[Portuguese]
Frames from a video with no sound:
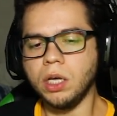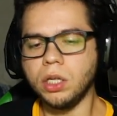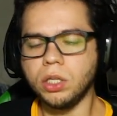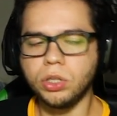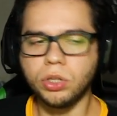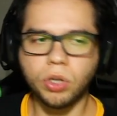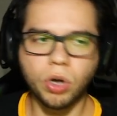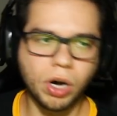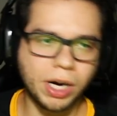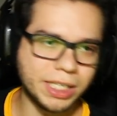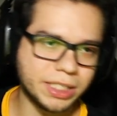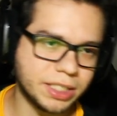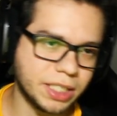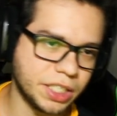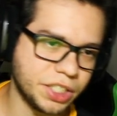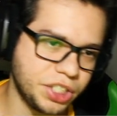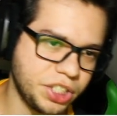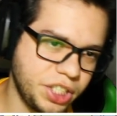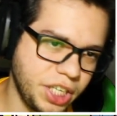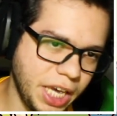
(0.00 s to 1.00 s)
Nossa,
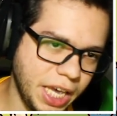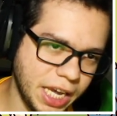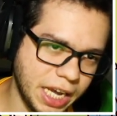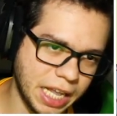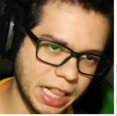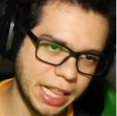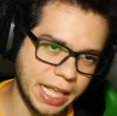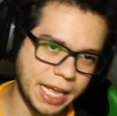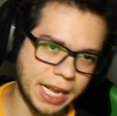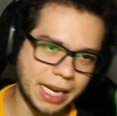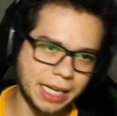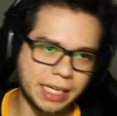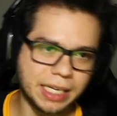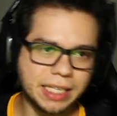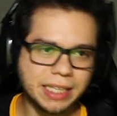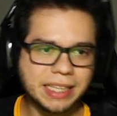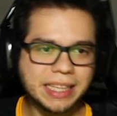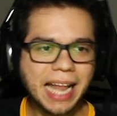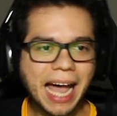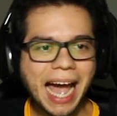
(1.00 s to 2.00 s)
achei, galera.
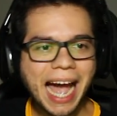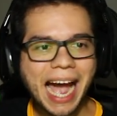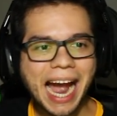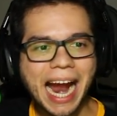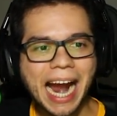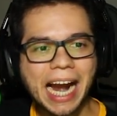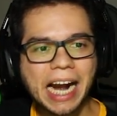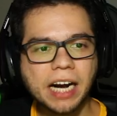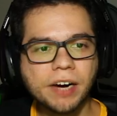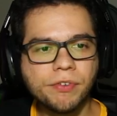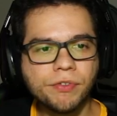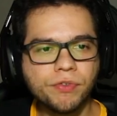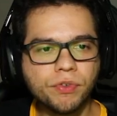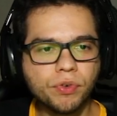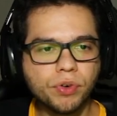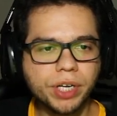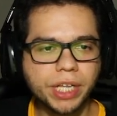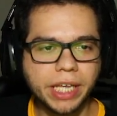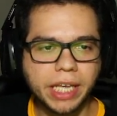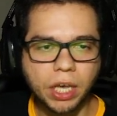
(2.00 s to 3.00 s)
Na
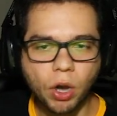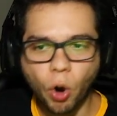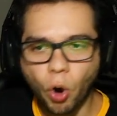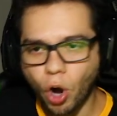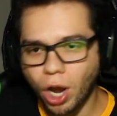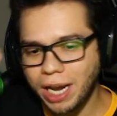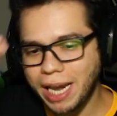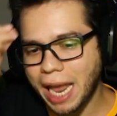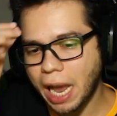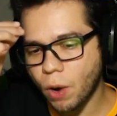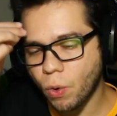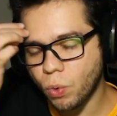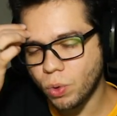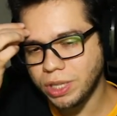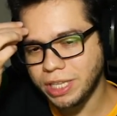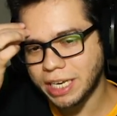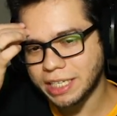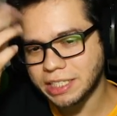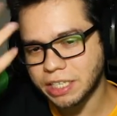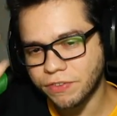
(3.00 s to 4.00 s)
árvore. Olha
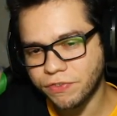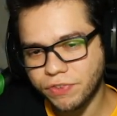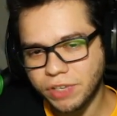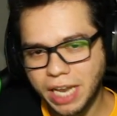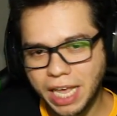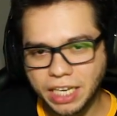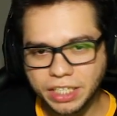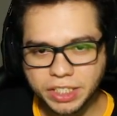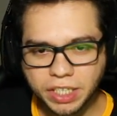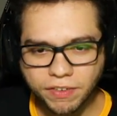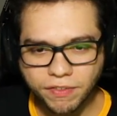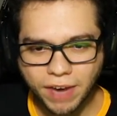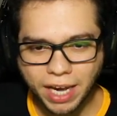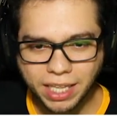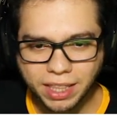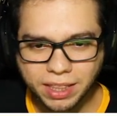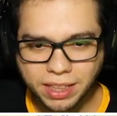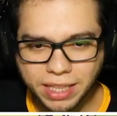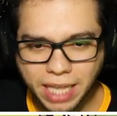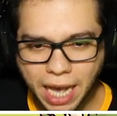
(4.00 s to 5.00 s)
onde essa flecha
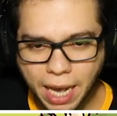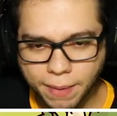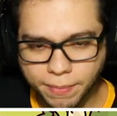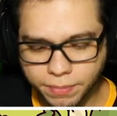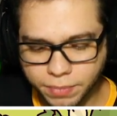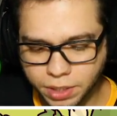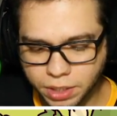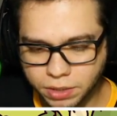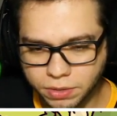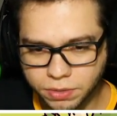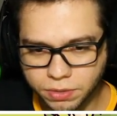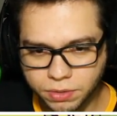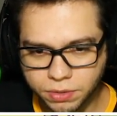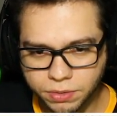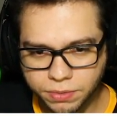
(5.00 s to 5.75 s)
vai tá, mano.